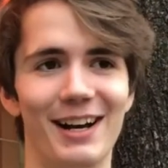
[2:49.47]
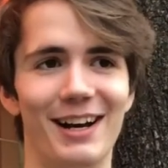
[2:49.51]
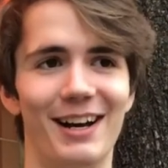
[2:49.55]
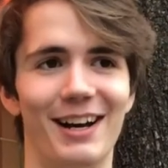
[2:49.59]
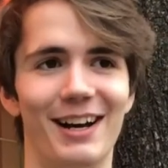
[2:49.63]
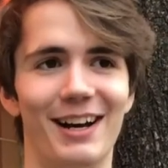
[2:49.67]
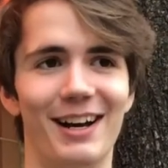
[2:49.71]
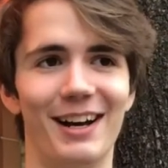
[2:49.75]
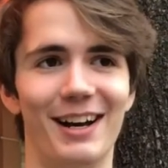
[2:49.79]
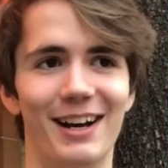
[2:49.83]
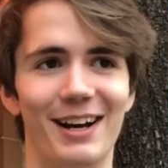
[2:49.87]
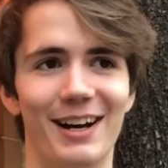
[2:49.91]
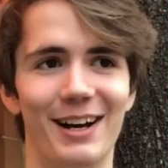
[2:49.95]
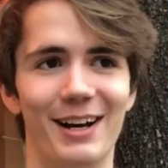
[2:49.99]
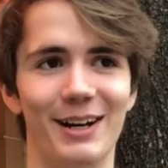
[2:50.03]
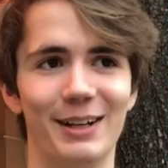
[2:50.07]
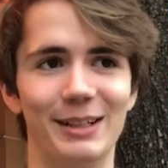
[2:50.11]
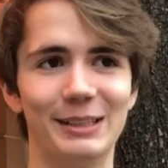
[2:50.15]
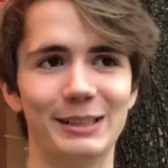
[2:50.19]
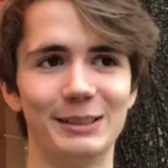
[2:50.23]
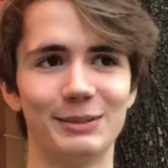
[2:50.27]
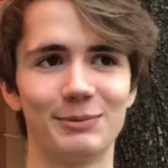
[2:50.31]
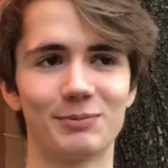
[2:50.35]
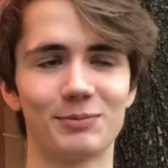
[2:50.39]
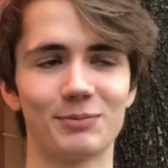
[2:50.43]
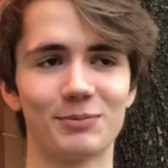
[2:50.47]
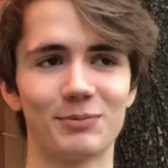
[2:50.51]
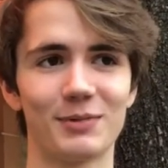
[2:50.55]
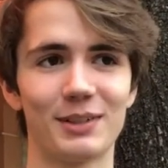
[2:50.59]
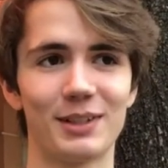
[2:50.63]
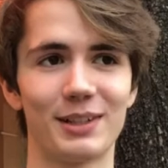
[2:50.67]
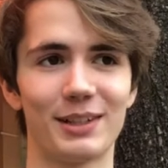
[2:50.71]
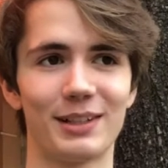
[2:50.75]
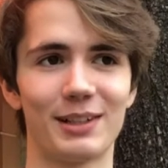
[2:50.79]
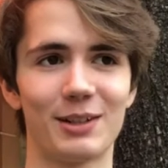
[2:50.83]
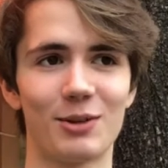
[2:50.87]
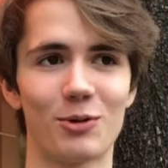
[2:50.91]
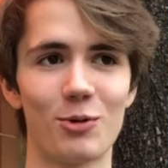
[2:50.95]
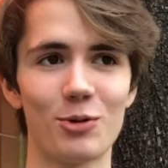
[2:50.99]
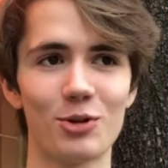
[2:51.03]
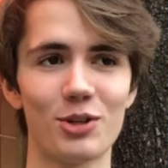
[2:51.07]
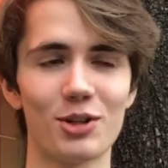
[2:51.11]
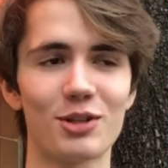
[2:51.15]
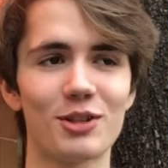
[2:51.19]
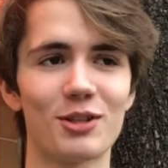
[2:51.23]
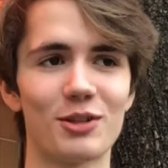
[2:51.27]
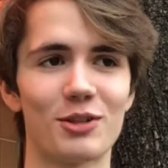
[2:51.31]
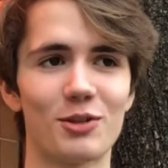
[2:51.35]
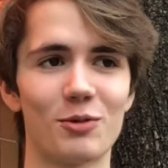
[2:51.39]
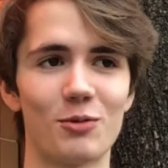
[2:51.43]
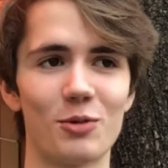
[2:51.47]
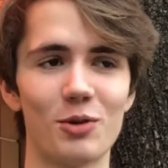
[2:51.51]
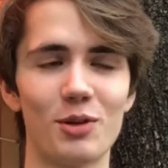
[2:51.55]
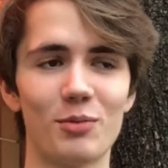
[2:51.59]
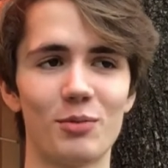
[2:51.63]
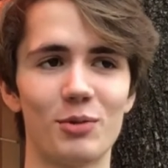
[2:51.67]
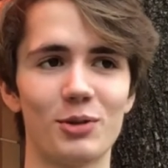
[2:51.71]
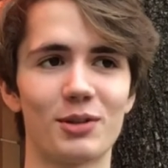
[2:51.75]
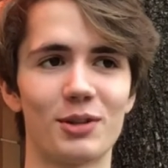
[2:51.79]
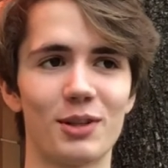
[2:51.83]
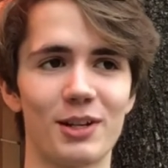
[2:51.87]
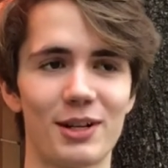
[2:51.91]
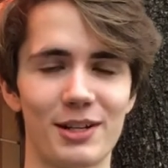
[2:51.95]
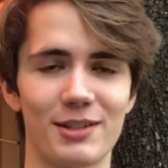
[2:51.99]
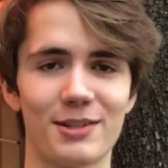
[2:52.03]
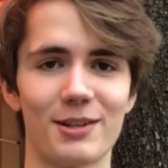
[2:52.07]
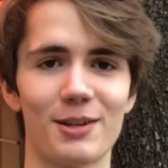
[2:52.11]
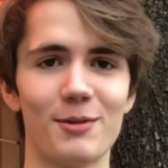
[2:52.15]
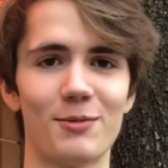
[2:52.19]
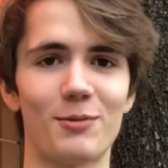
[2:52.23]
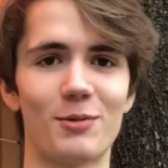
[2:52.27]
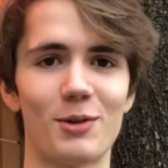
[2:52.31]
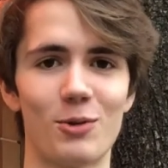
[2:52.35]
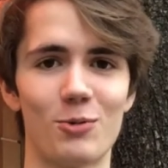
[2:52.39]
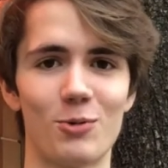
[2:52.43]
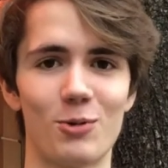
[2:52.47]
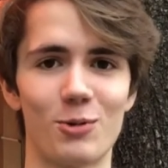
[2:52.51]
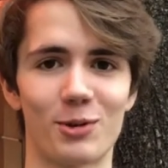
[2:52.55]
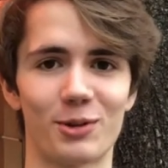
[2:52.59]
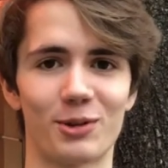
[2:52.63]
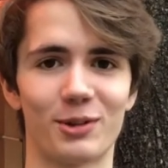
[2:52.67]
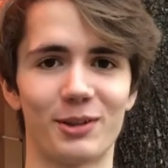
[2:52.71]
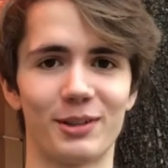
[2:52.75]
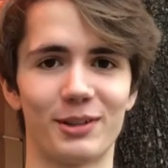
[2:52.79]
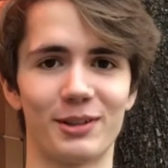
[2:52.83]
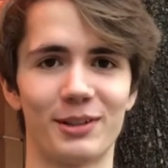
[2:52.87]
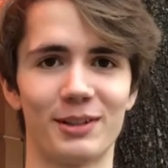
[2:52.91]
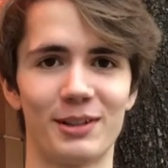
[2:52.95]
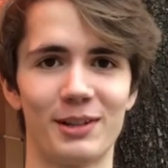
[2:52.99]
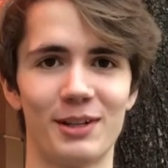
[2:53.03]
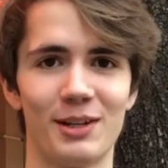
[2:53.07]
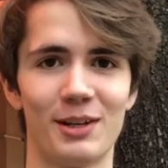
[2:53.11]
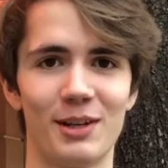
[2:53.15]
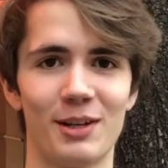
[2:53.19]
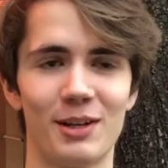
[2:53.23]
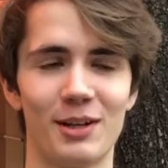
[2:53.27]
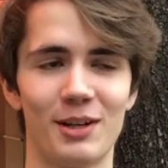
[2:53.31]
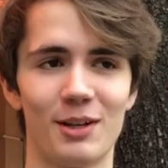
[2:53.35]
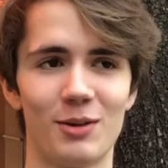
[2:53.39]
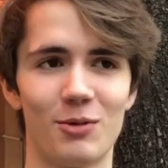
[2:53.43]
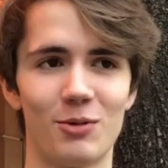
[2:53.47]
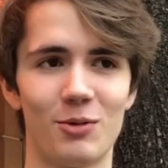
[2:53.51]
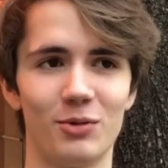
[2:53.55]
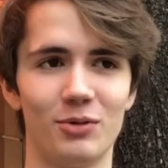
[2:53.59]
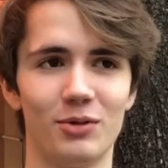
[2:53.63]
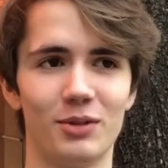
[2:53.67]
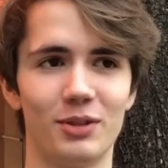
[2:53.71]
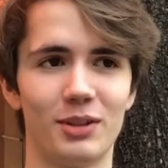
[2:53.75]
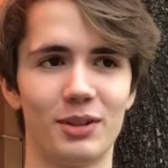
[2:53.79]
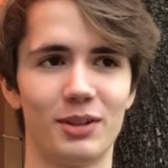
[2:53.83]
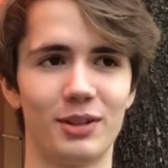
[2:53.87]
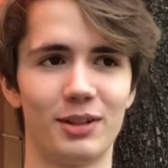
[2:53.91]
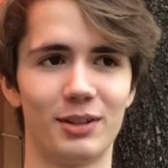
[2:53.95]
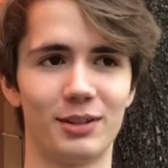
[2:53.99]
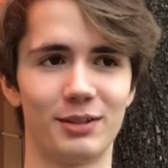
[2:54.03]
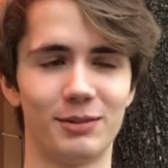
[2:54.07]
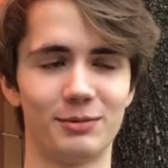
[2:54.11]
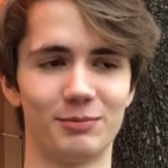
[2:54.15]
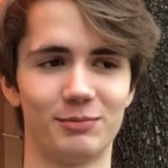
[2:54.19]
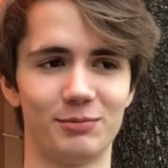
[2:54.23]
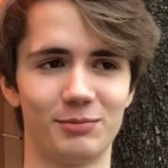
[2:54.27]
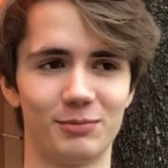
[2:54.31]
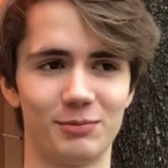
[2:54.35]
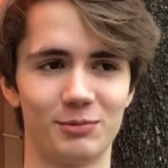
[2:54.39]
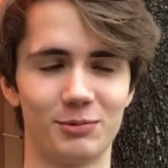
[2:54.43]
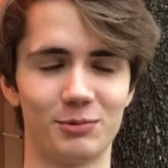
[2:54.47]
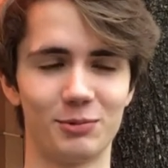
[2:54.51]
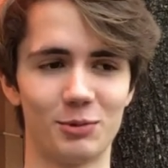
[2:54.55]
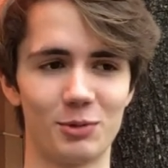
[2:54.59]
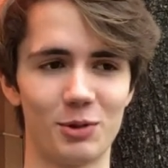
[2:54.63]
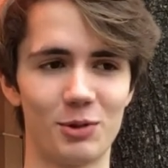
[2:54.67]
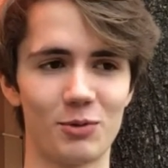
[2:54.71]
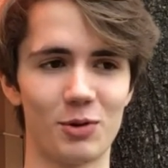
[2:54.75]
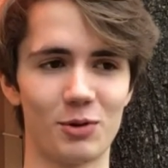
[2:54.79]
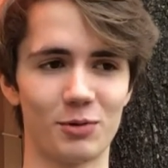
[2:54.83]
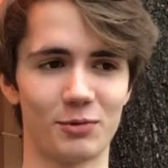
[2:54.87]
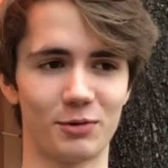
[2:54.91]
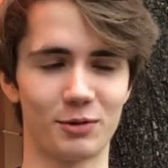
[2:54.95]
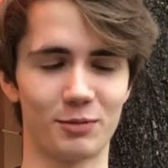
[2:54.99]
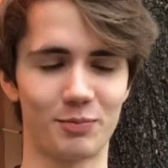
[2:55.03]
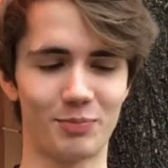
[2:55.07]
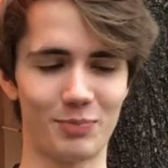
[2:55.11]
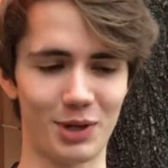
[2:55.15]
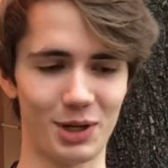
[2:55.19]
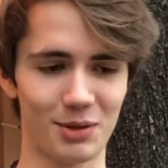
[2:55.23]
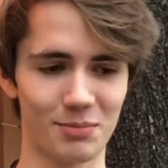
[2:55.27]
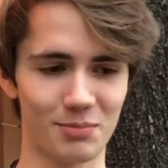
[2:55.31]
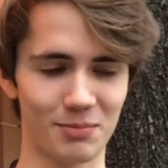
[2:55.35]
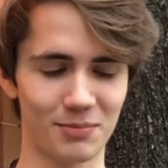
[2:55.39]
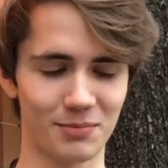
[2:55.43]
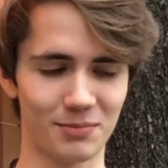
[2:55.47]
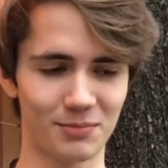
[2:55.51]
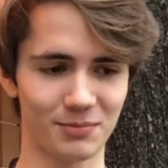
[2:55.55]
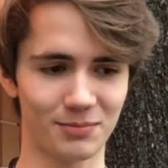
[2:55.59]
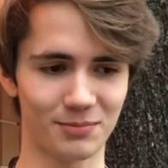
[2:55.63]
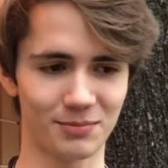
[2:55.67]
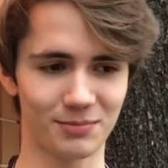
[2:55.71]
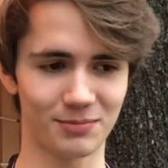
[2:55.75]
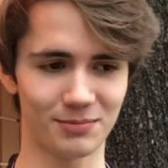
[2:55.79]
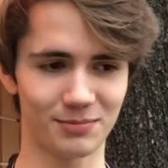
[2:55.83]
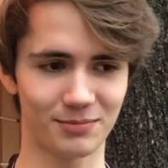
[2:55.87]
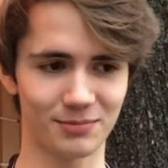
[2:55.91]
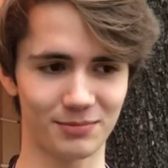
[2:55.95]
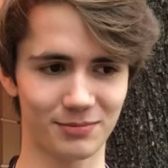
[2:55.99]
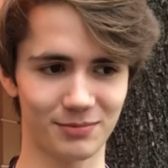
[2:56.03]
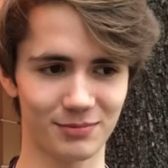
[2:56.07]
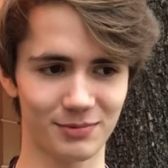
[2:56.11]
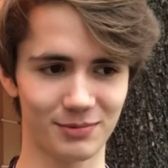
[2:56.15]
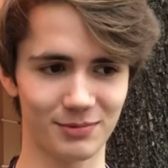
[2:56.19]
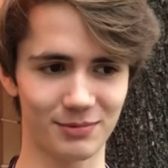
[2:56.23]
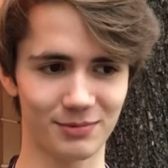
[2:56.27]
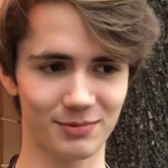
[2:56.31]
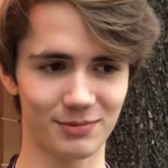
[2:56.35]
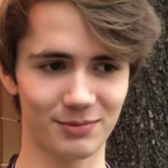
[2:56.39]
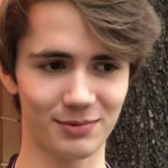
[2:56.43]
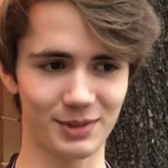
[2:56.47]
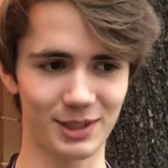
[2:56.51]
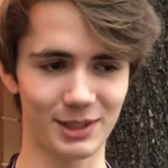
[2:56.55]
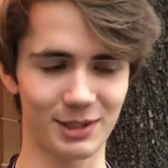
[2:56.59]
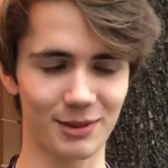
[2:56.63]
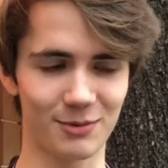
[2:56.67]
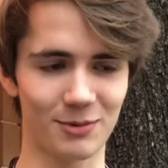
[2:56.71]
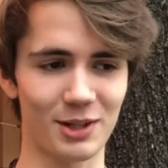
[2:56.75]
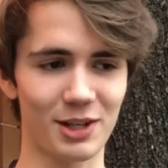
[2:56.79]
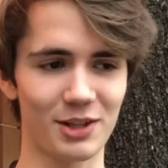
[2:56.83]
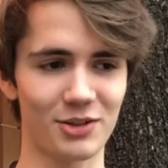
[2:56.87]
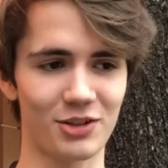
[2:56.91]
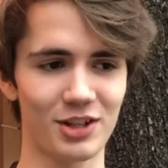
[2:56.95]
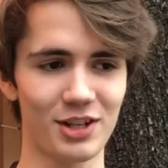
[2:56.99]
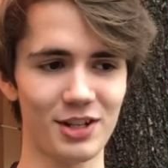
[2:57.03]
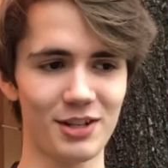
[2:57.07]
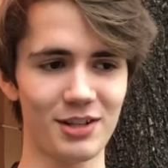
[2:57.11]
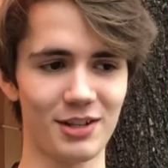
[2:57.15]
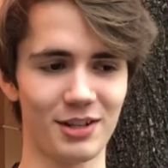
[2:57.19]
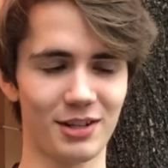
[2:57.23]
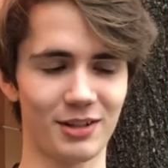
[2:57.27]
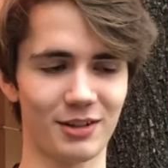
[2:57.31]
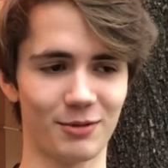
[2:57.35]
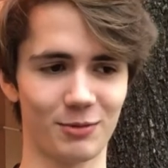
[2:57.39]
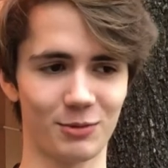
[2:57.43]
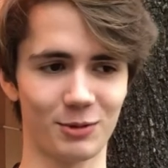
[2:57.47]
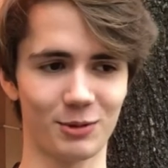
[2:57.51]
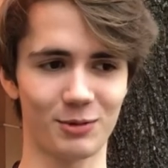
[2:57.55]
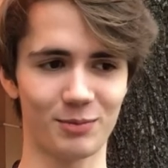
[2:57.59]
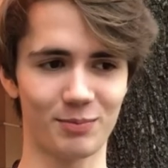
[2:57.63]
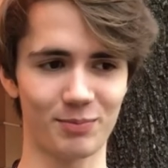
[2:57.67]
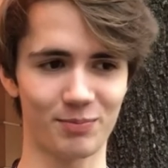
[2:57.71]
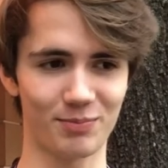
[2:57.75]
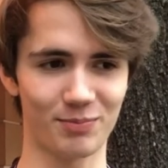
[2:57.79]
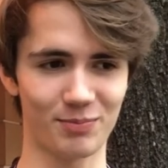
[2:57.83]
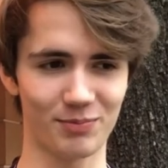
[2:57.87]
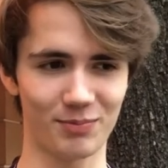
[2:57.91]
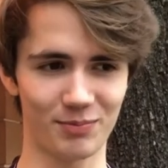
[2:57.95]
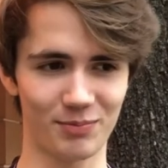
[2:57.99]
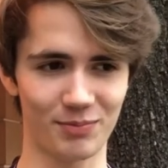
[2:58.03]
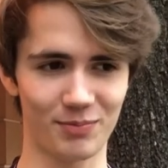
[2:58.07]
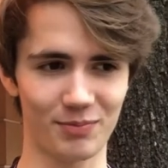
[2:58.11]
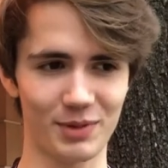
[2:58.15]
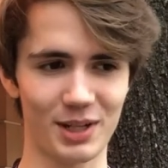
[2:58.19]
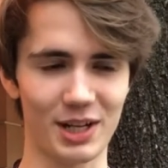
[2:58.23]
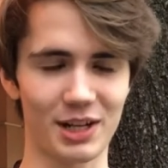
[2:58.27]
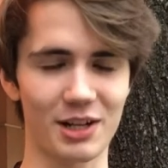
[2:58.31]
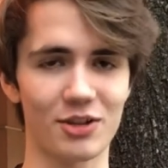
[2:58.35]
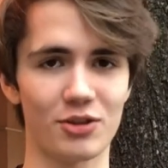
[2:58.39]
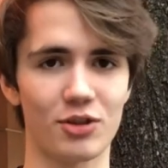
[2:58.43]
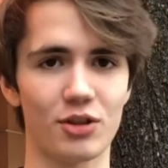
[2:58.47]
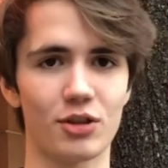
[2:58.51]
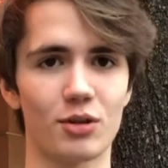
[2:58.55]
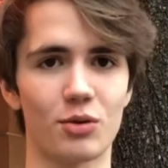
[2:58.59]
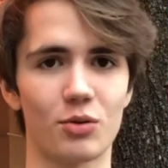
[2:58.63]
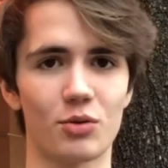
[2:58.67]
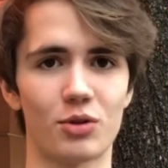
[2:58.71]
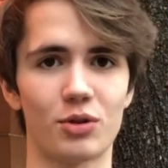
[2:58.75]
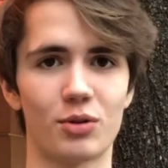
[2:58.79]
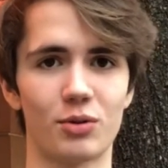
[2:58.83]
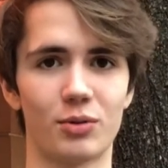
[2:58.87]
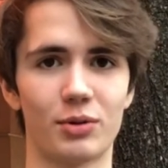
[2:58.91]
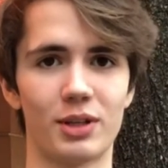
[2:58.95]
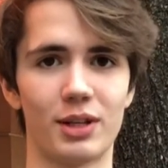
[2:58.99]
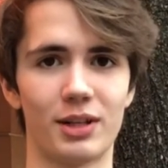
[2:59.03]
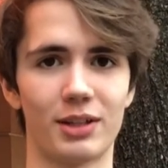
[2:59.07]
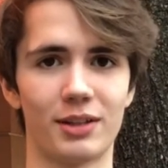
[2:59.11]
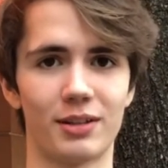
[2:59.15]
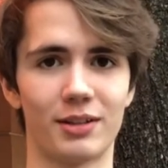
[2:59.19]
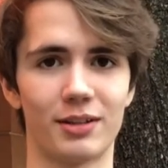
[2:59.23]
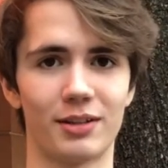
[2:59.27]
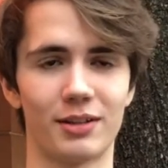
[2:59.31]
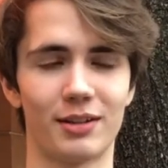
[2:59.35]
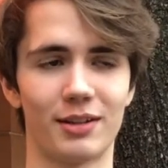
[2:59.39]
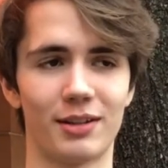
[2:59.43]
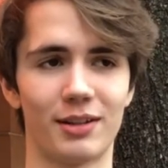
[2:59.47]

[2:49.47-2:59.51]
а, хочется чего-нибудь на разрыв аорты. Он, а, у него прям это выражение, это вот, мне кажется, то, что надо.